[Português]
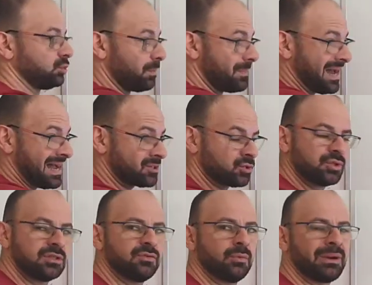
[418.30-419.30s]
no braço o
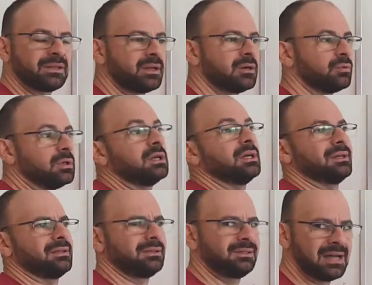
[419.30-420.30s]
desvio padrão?
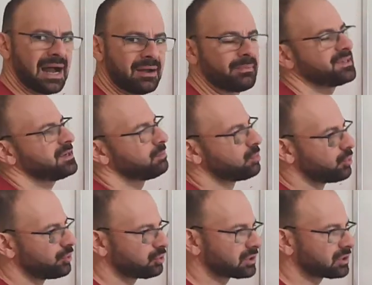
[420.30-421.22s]
Dá, mas é muito